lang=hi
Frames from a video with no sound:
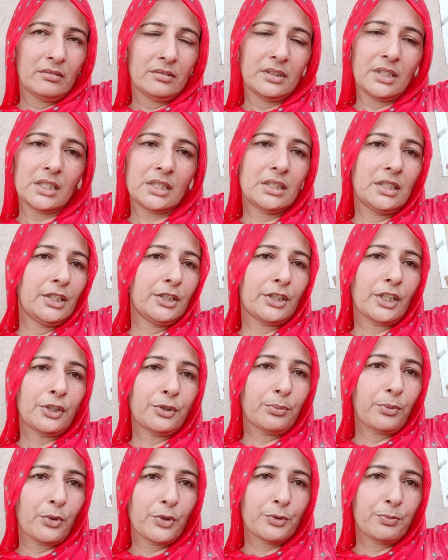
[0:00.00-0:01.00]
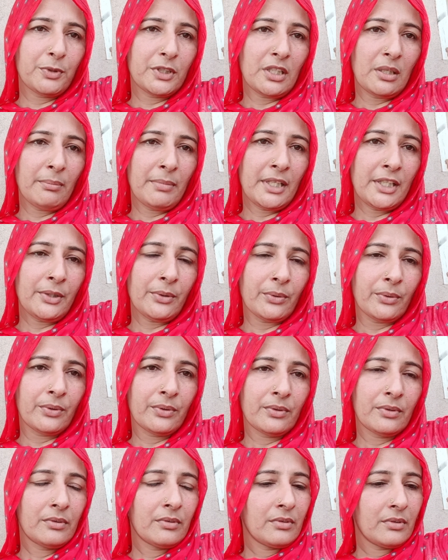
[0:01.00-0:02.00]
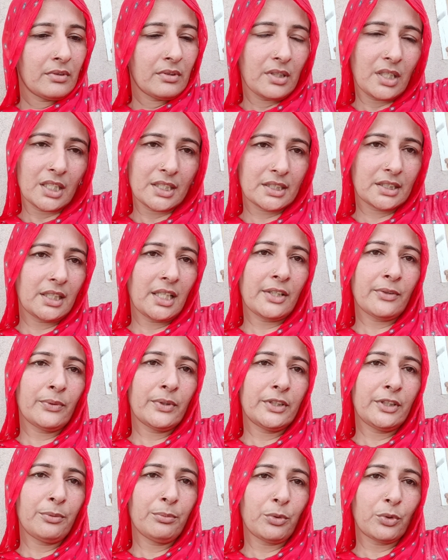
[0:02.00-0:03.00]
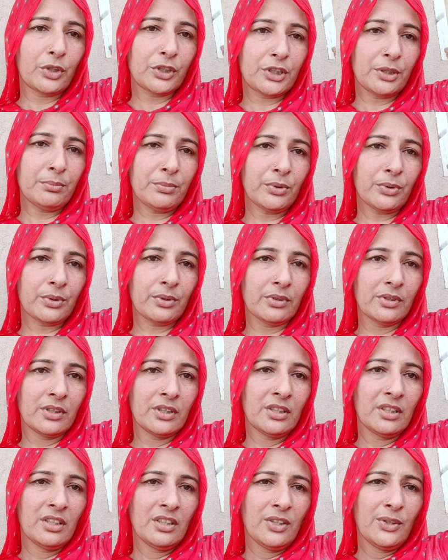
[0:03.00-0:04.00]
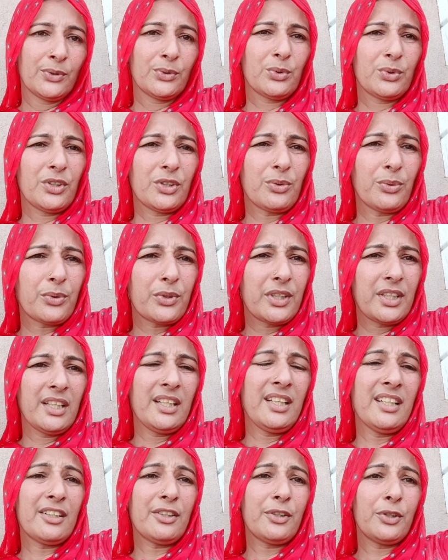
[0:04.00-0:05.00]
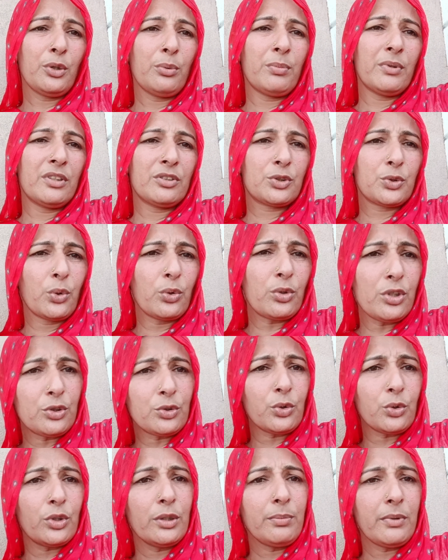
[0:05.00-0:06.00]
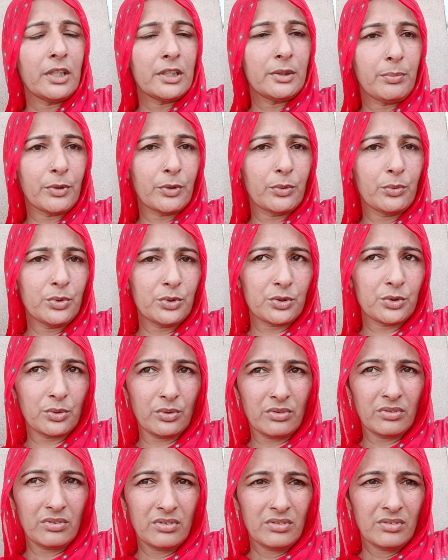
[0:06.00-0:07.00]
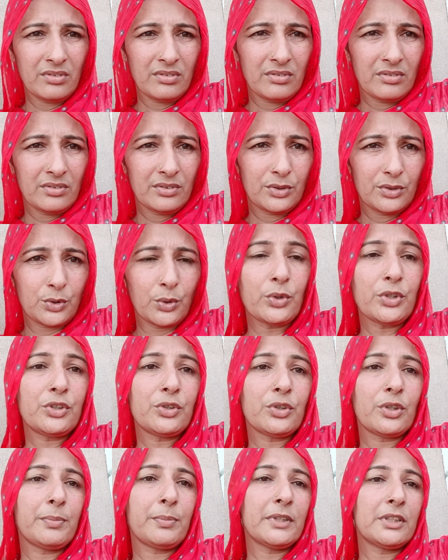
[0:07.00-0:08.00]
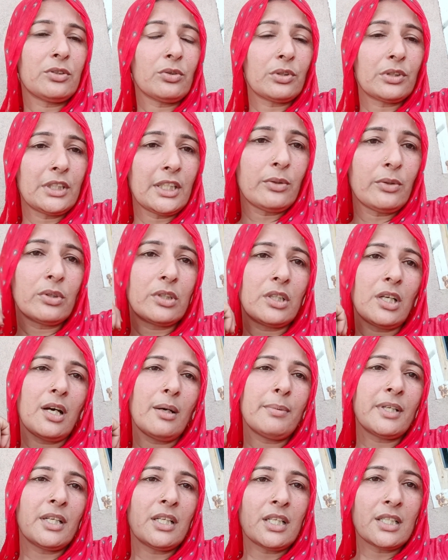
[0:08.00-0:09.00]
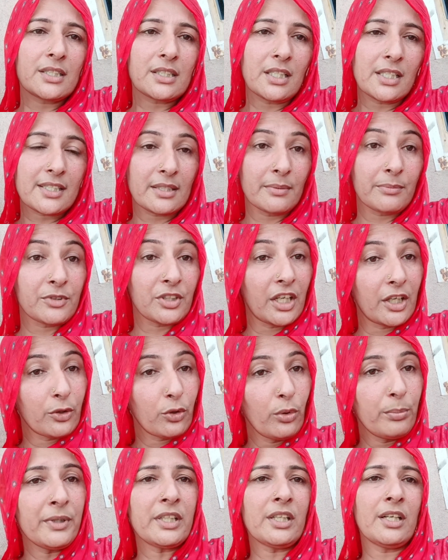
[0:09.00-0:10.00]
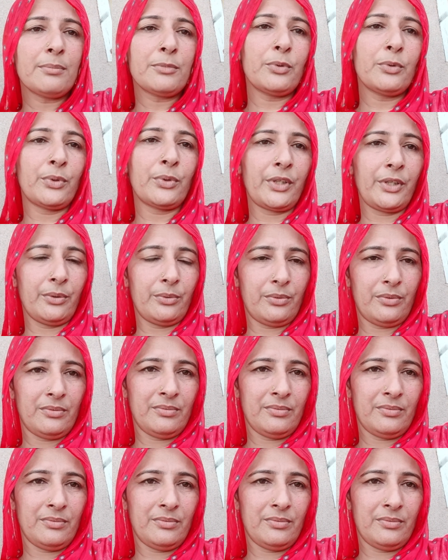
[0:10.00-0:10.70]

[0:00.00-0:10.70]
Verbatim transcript: दस दिन तक तो वो हॉस्पिटल में रहे हो आज ग्यारह दिन वो ख़त्म हो गयो तो देखो के करो मन छोटी छोटी बात पर गुस्सो छोटी छोटी पर देखो टाबरान आजकल समझाने को भी काम कौन रहे हो